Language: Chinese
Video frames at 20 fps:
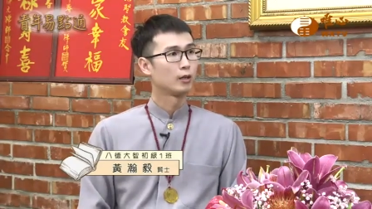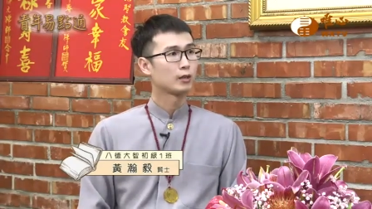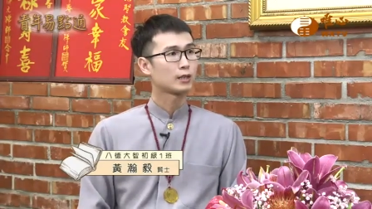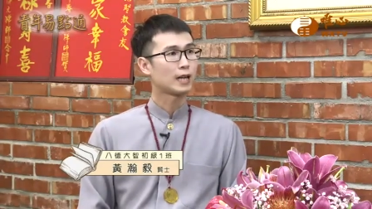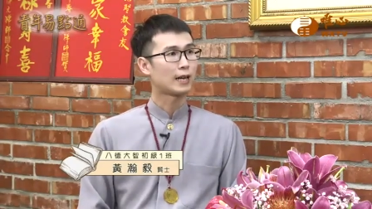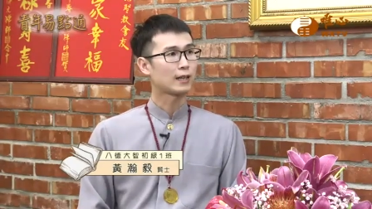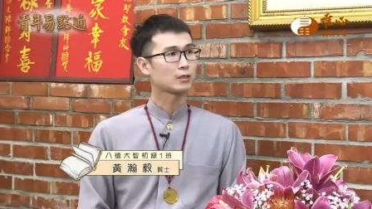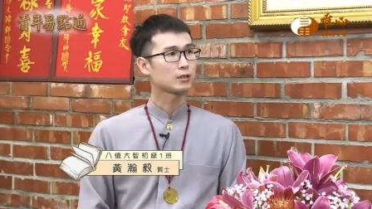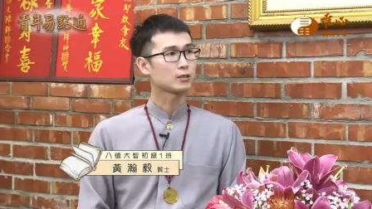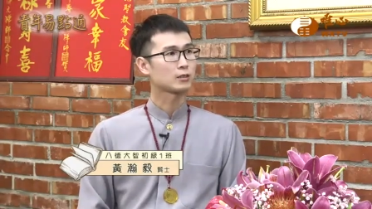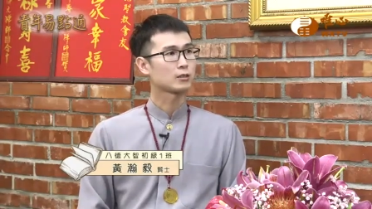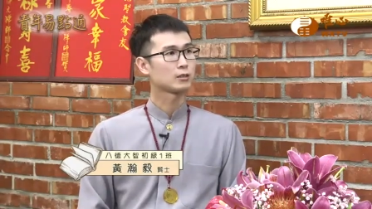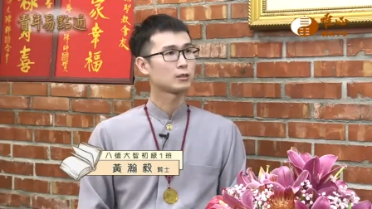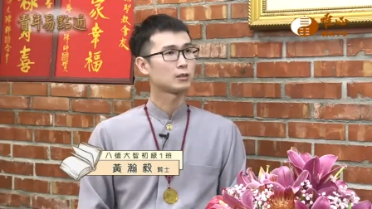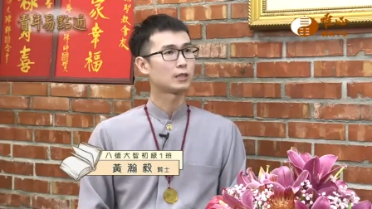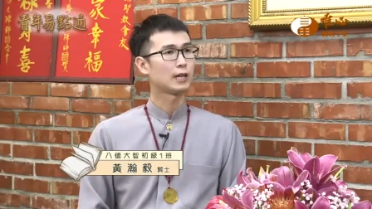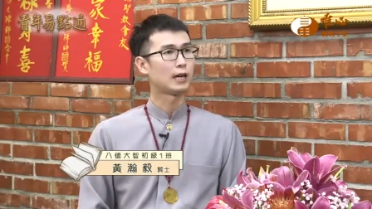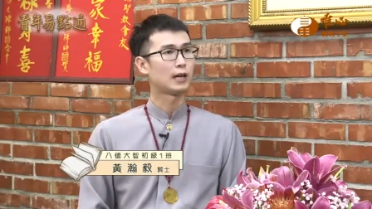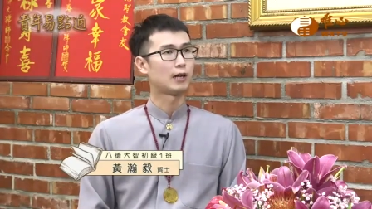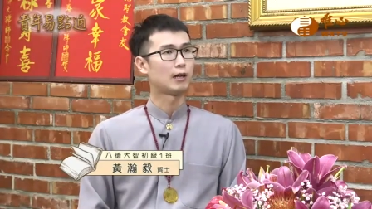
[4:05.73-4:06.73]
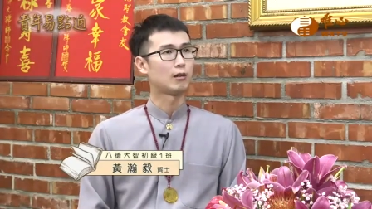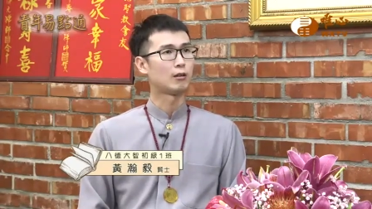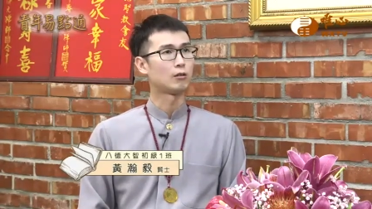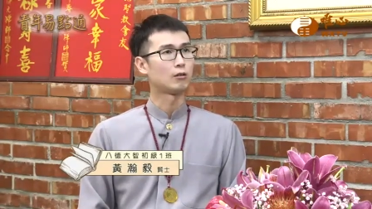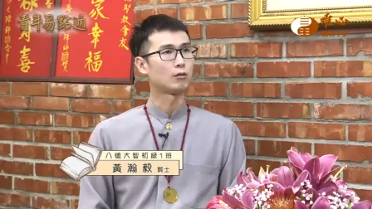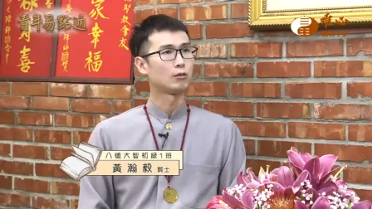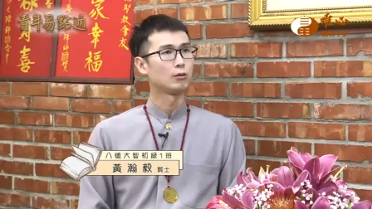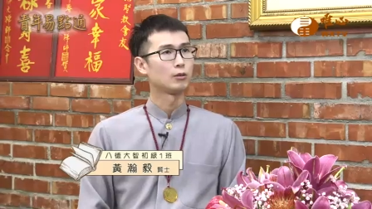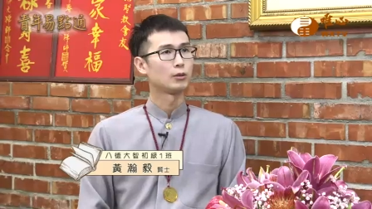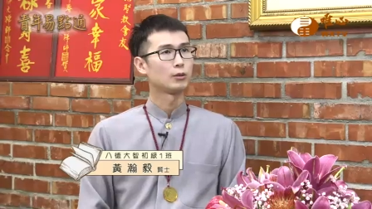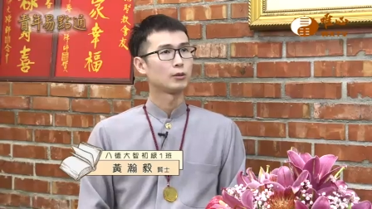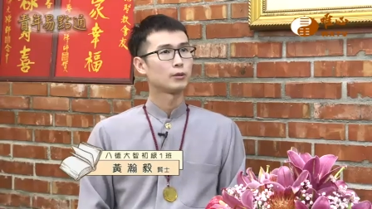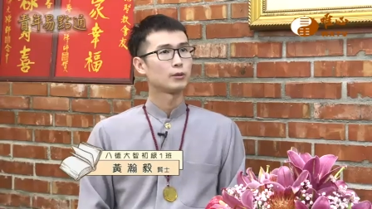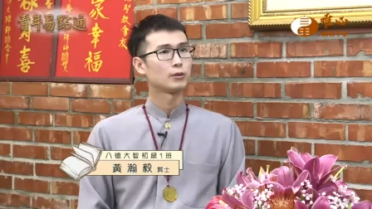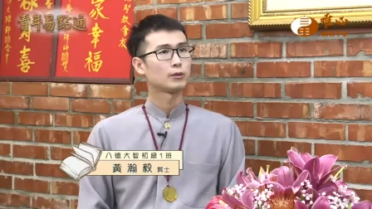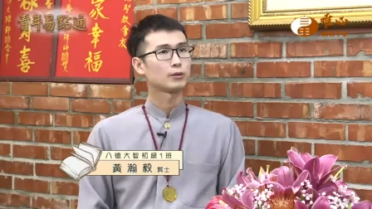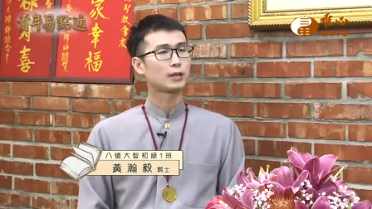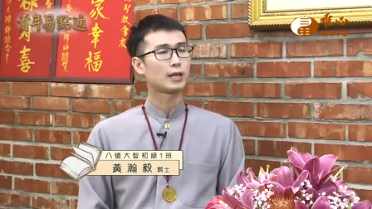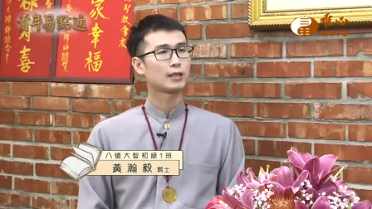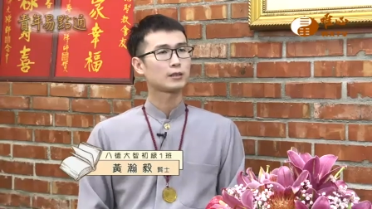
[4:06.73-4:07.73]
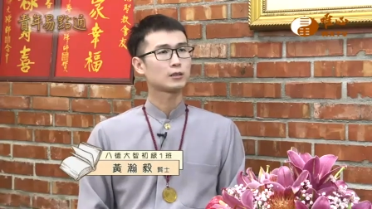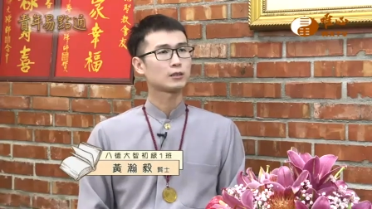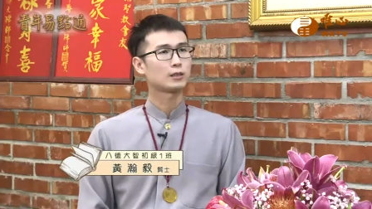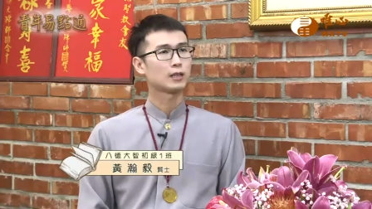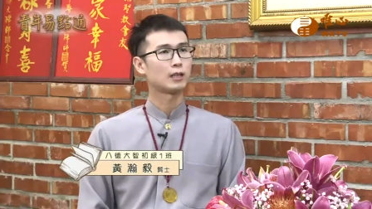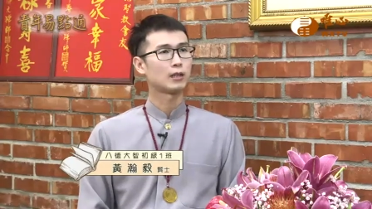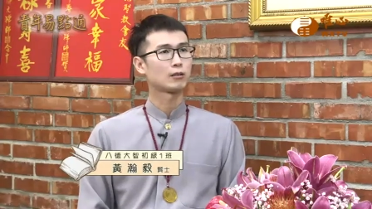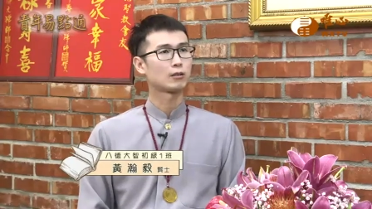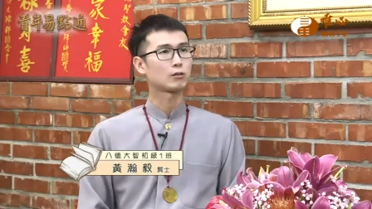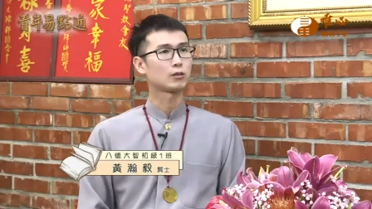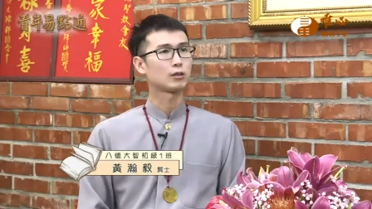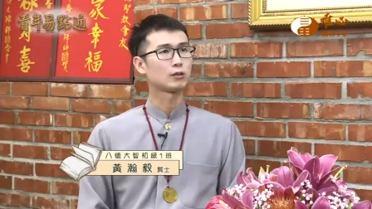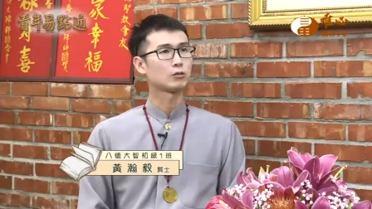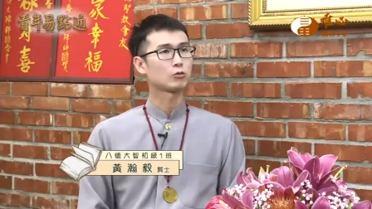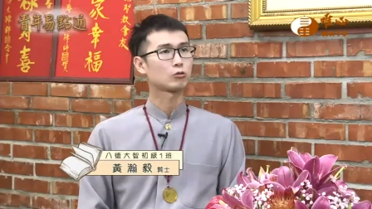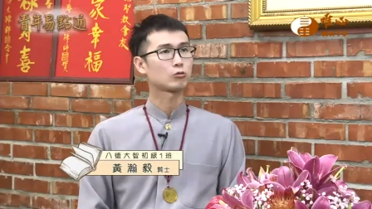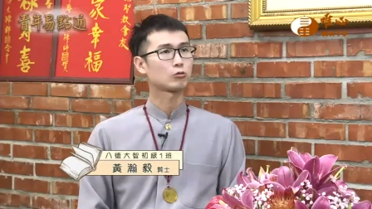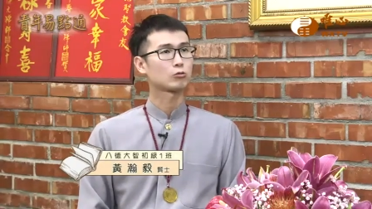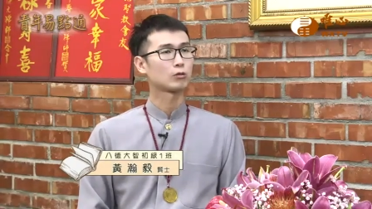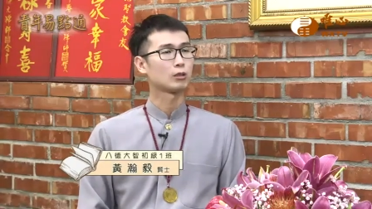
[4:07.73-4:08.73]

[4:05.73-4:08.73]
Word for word: 他是要，他是要跟